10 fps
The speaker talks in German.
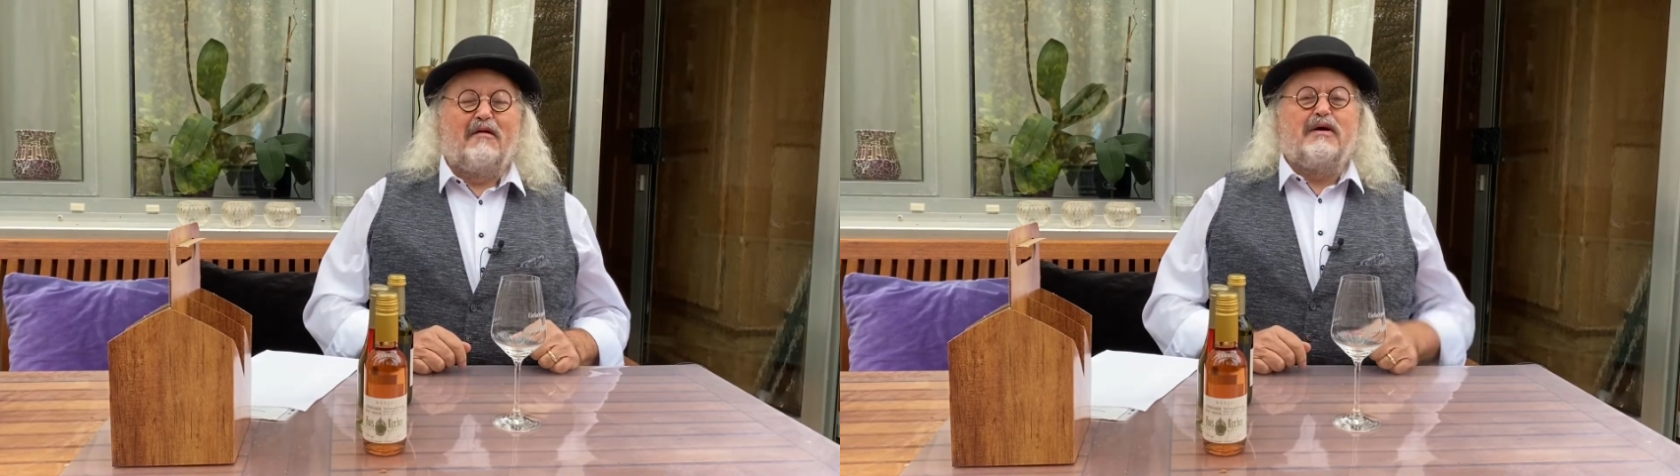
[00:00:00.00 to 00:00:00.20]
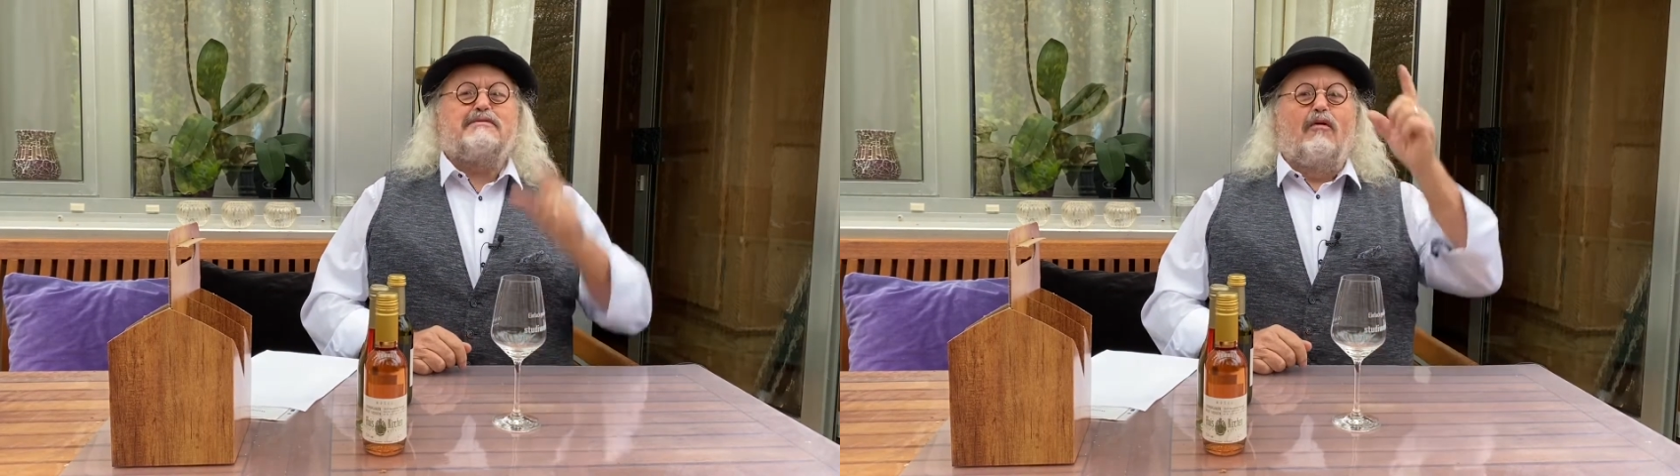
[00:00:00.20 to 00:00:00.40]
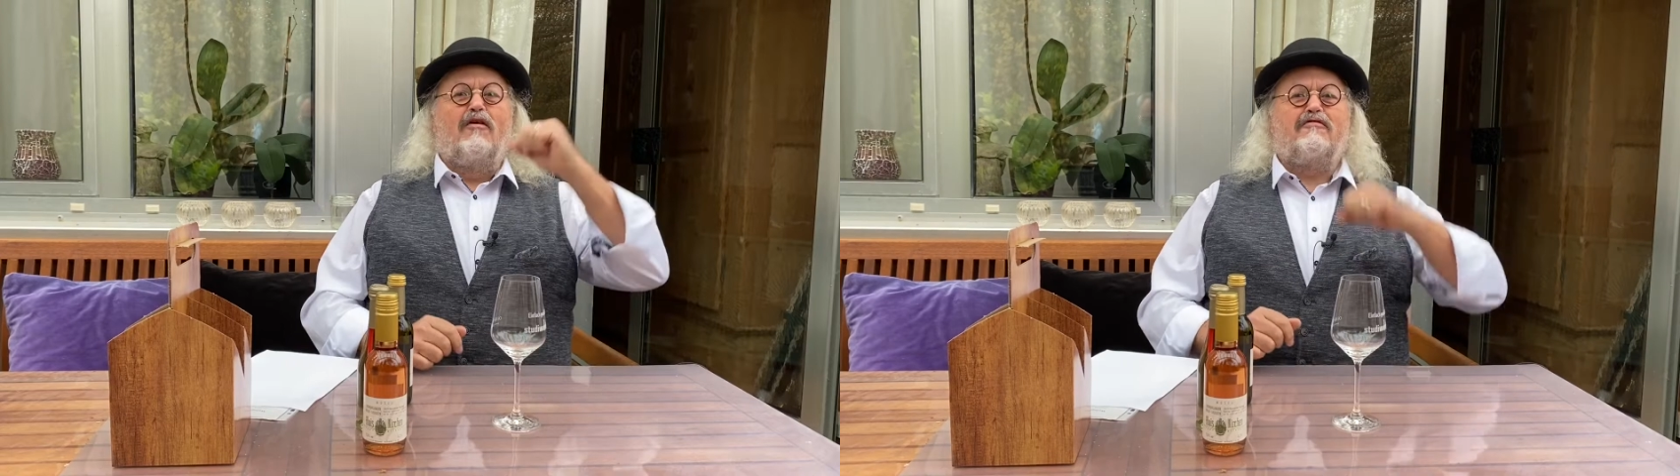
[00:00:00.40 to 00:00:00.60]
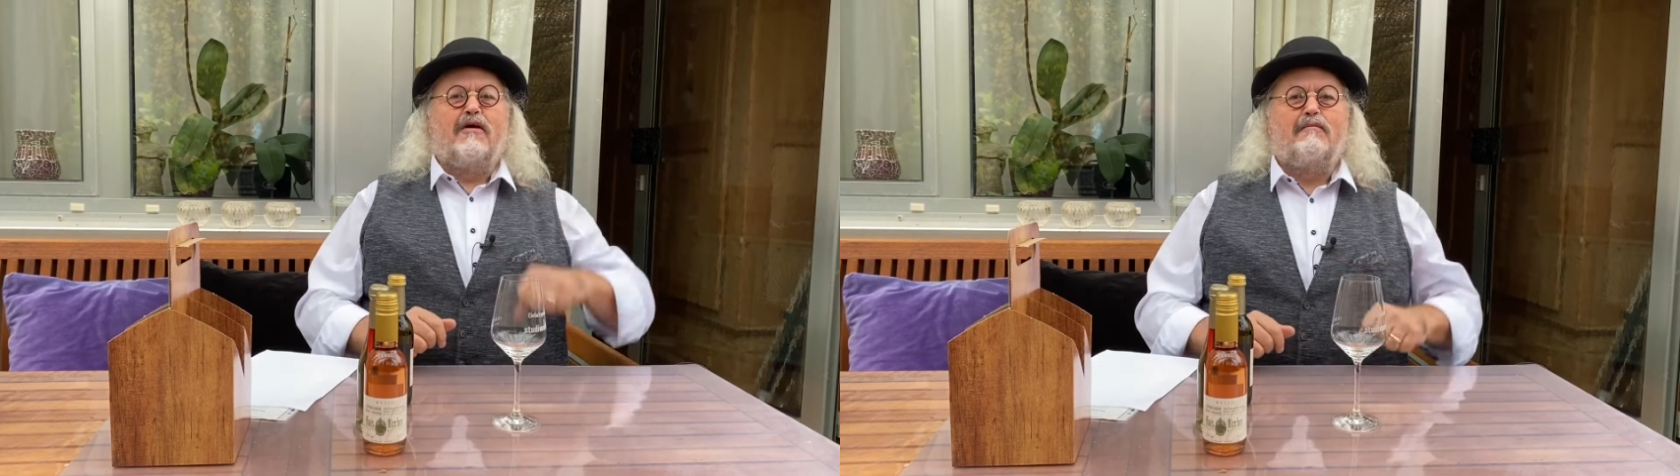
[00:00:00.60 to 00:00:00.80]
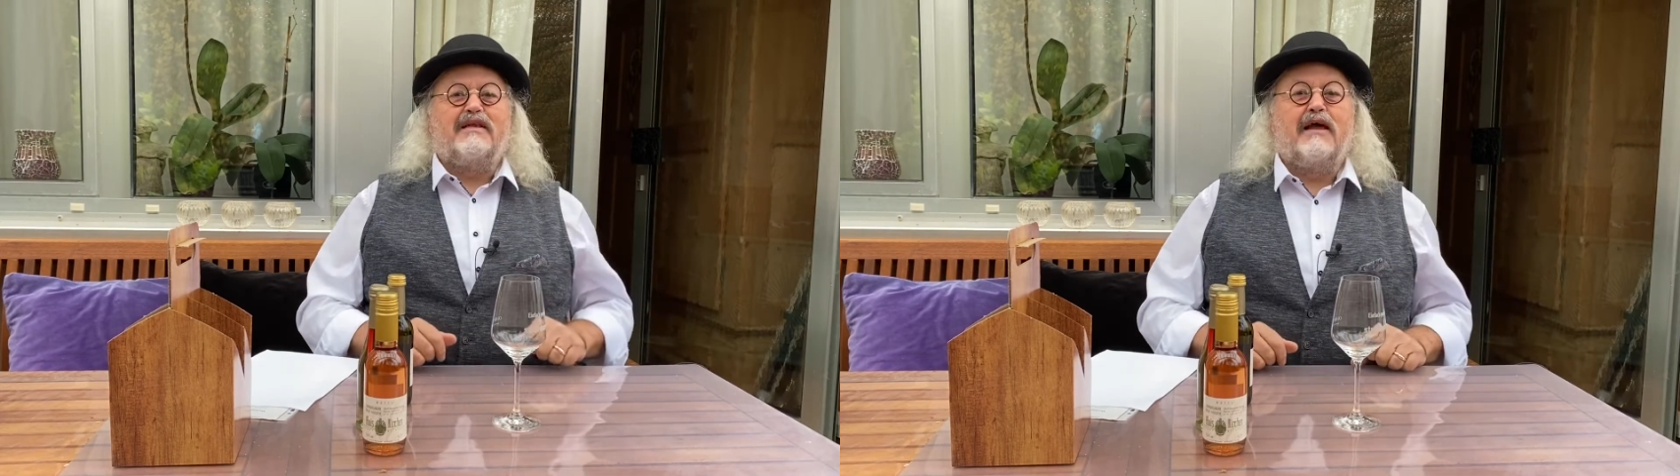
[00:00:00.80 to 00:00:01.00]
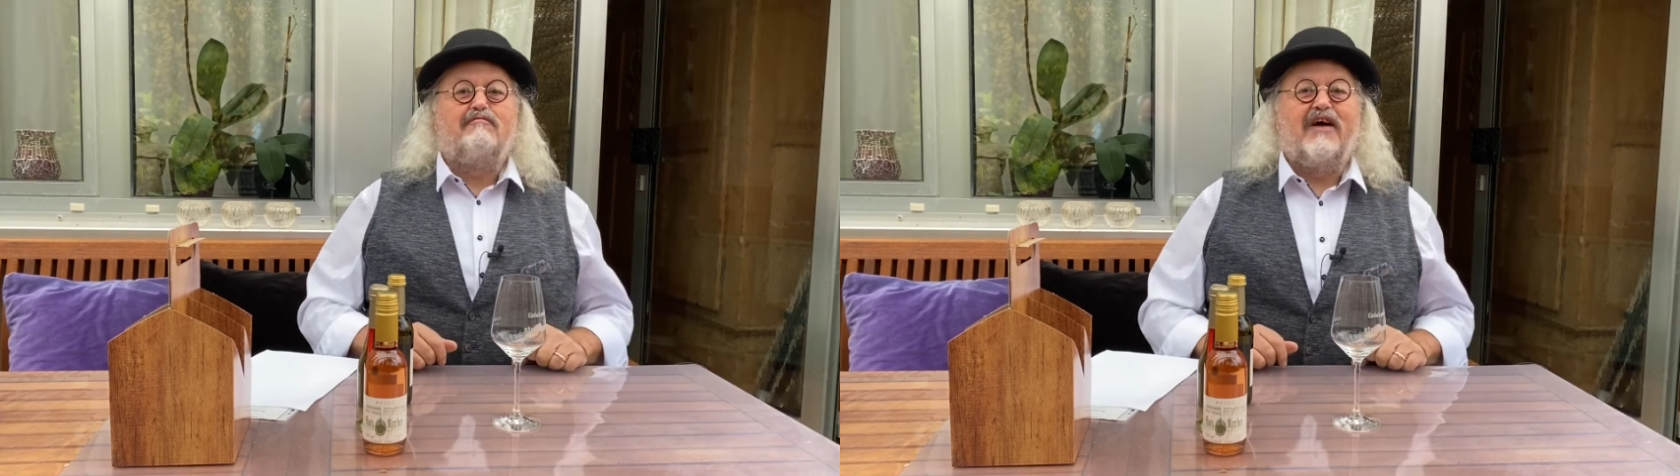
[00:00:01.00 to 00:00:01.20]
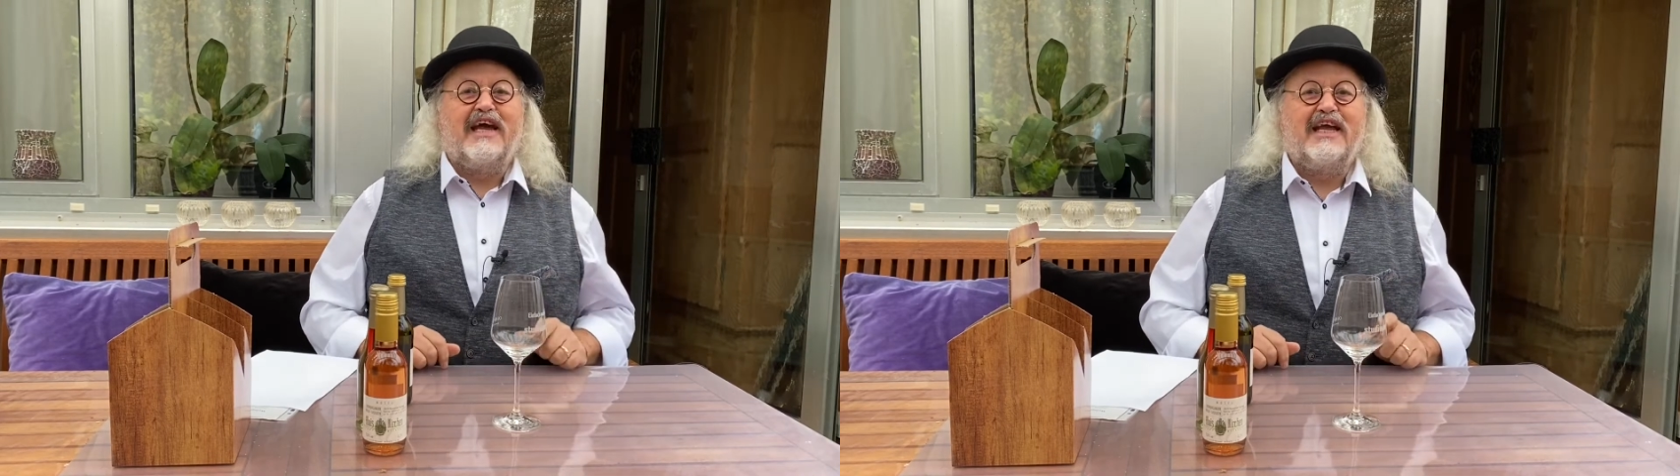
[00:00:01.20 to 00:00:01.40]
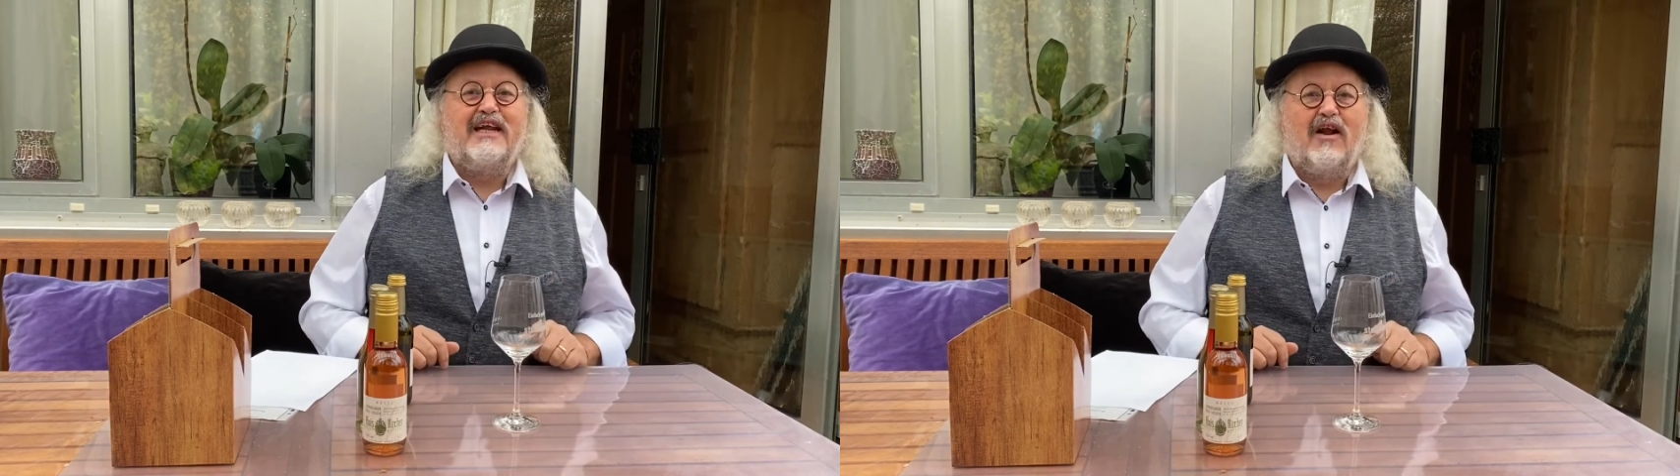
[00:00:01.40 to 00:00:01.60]
Pass mal auf mit dem
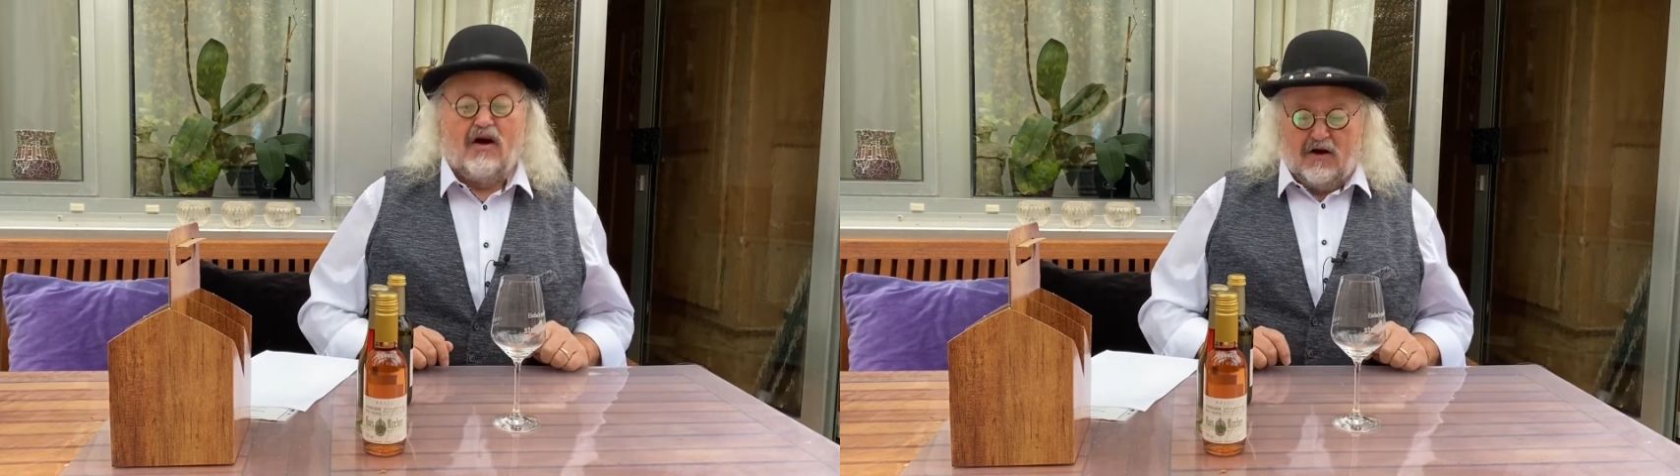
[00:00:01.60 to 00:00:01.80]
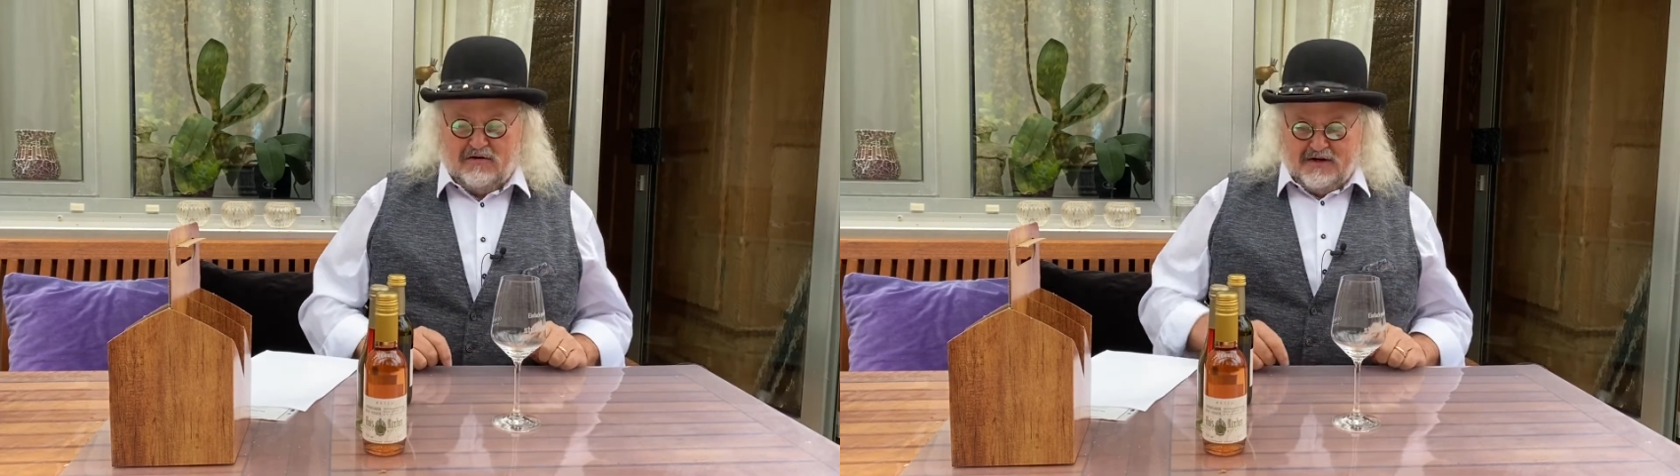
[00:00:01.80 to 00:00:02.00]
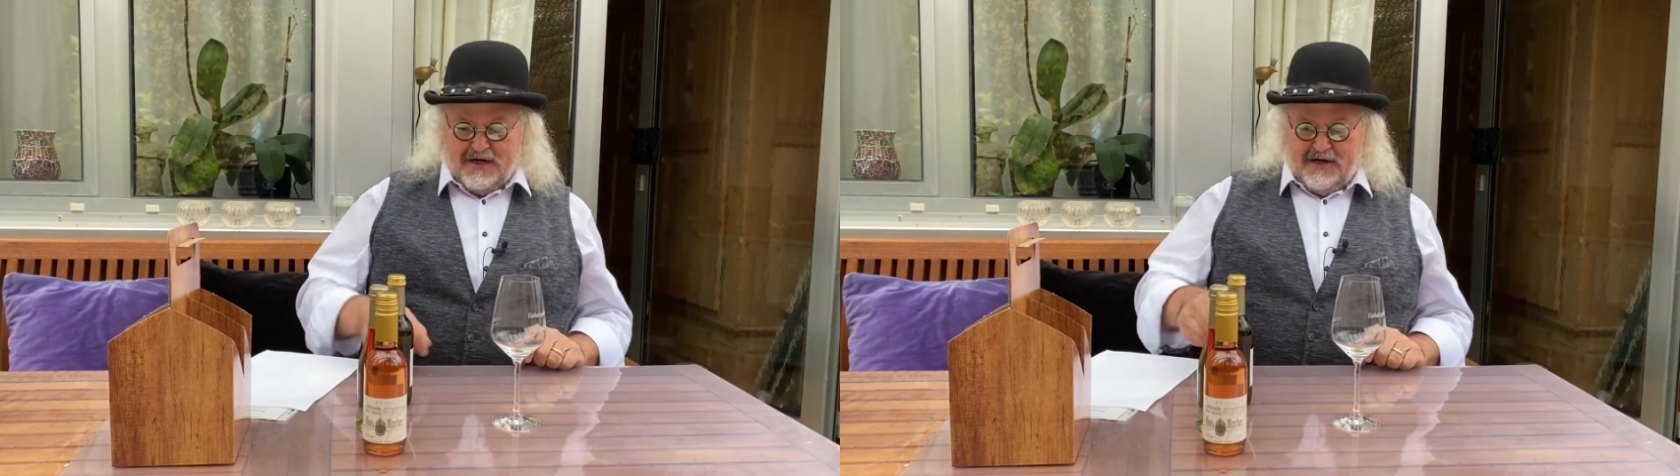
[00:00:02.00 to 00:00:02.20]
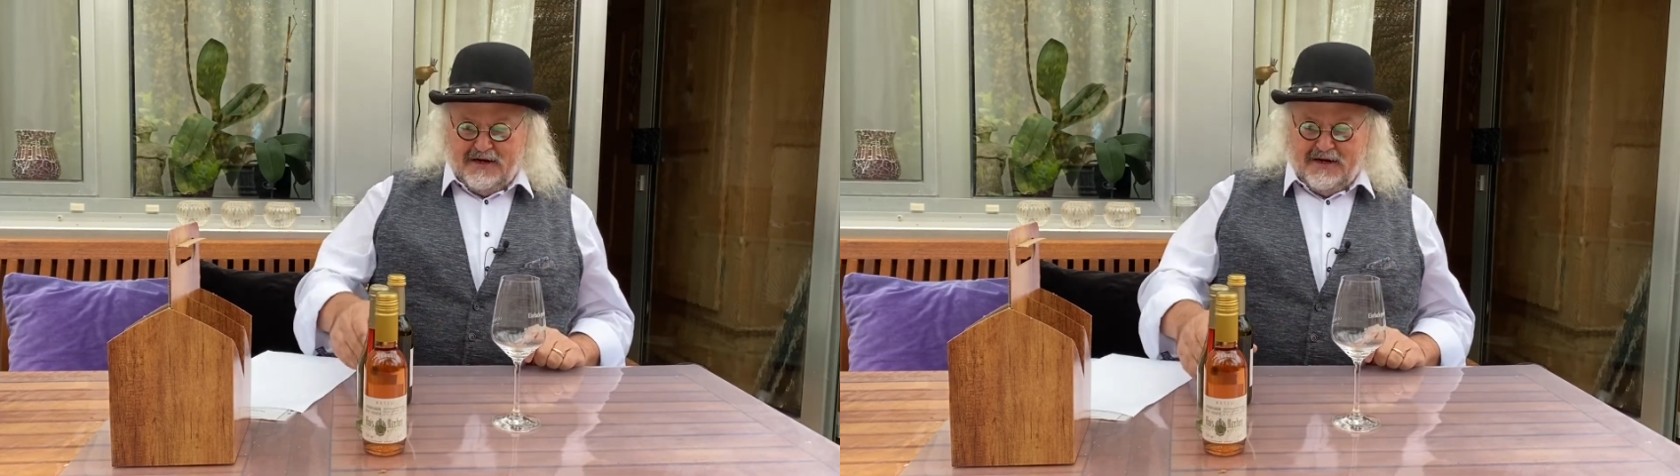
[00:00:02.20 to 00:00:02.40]
Weinler. Ne?